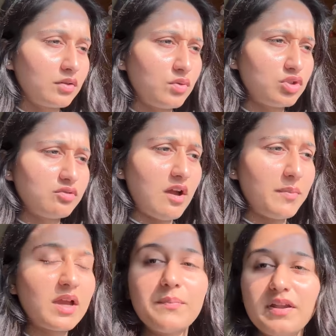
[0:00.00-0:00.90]
कुछ वहाँ पे
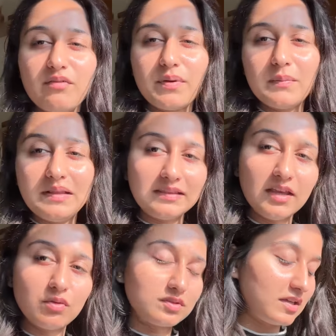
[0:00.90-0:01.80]
कपड़े वपड़े मिलते हैं
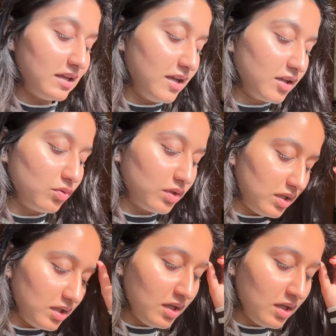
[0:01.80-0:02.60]
उसके लिए क्योंकि